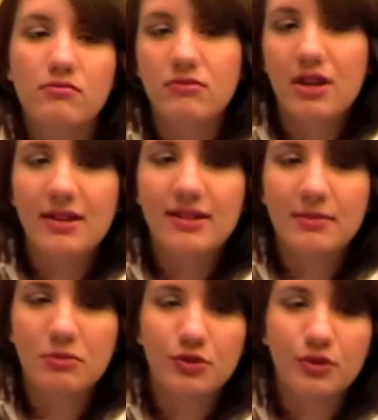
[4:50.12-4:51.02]
veramente
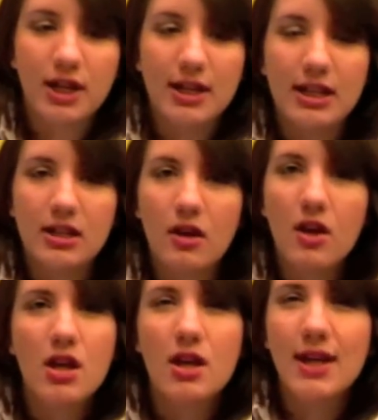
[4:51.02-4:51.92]
molto carino
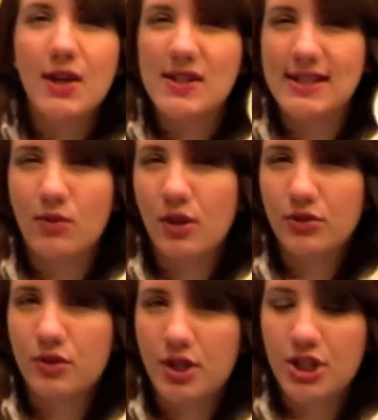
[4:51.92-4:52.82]
e costa
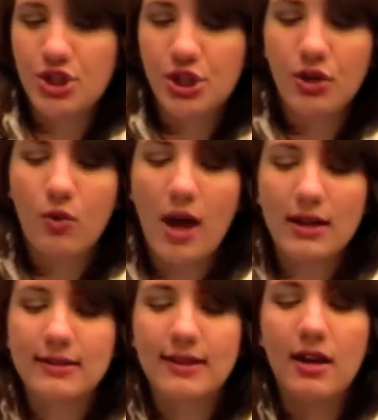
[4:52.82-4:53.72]

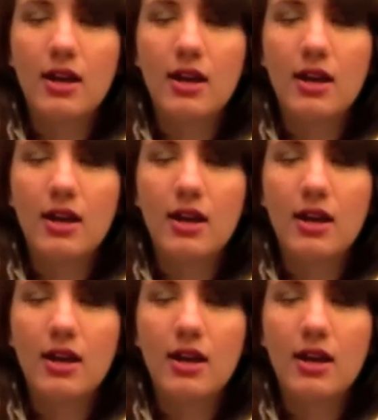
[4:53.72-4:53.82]
4,50€